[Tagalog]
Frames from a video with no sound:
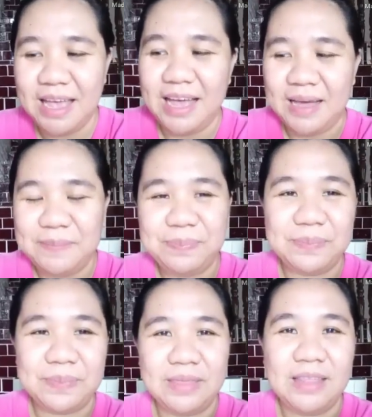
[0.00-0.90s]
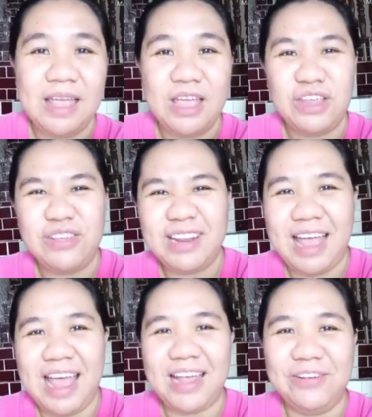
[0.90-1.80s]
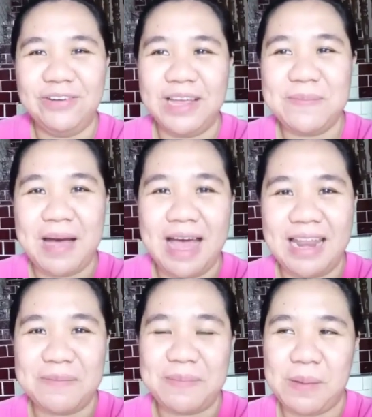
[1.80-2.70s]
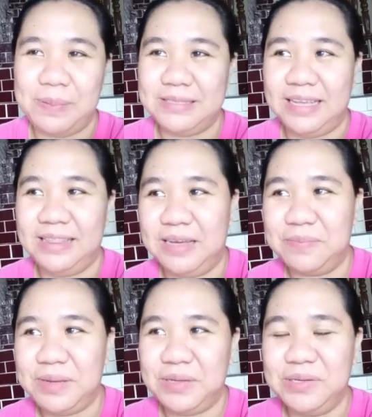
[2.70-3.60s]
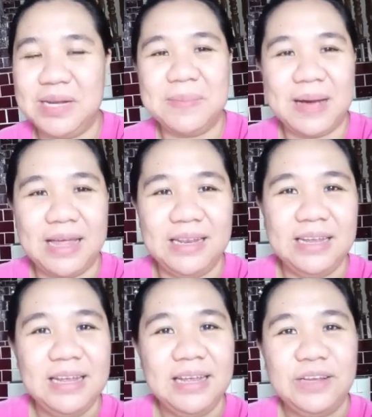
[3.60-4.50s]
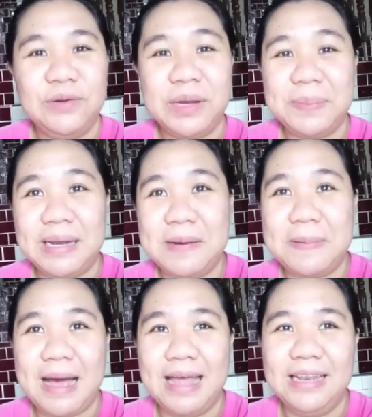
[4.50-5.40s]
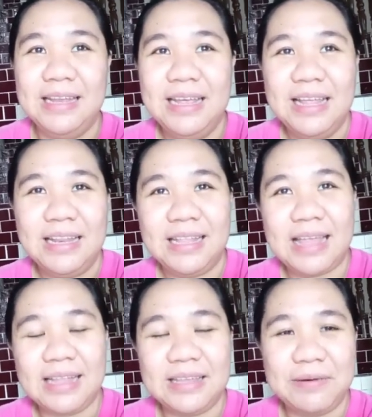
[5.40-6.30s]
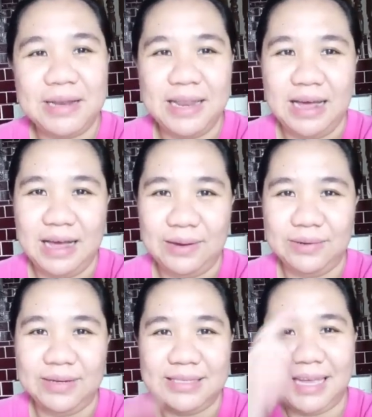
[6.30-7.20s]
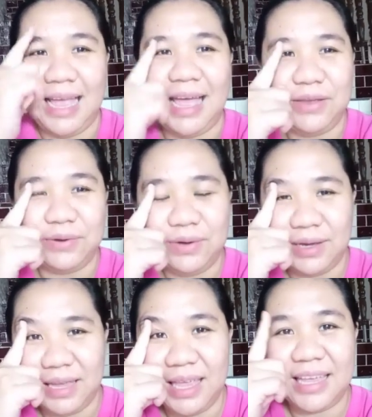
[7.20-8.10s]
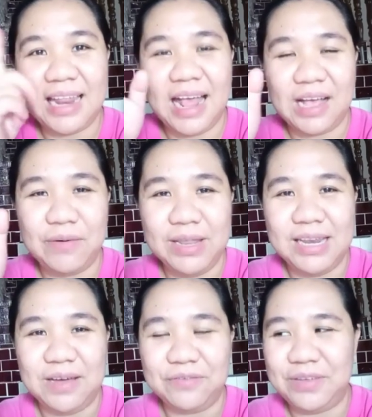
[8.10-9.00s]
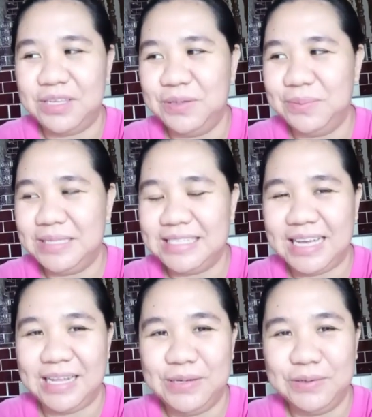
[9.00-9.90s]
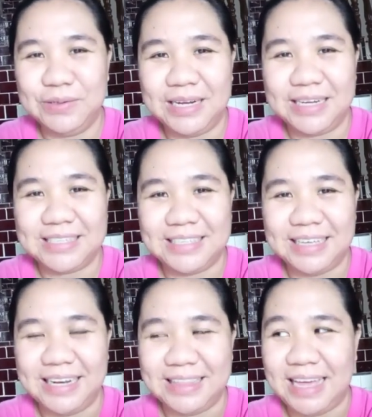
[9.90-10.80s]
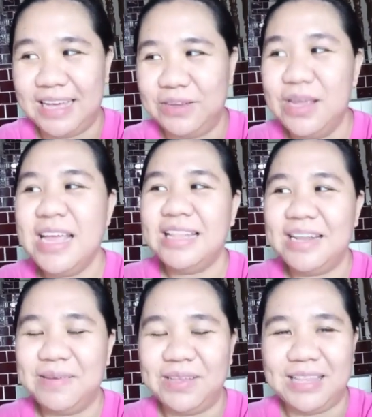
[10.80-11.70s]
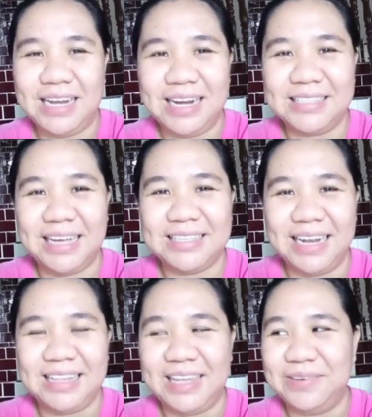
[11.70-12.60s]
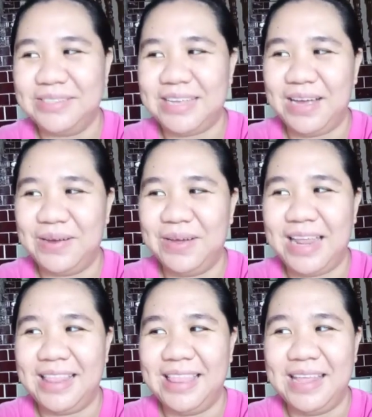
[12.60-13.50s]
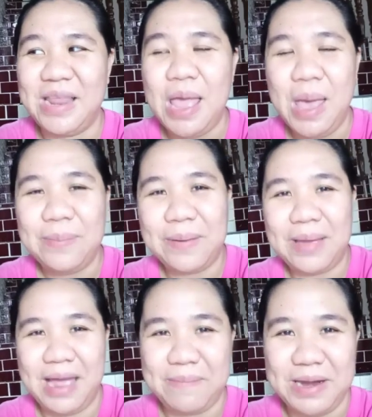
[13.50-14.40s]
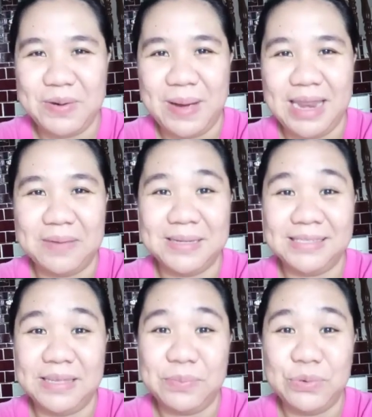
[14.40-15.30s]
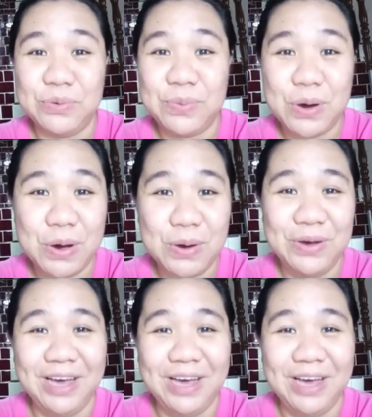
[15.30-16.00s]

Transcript: Um, yun nga, yung iba nagpapasend ng video naman, yung iba naman, natatawa na lang ako kasi nga, yung ginagawa nilang video minsan, yung nagsasalita ngayon, hindi naman totally nagsasalita yung sanggol and then mamaya may lumalabas na mumo.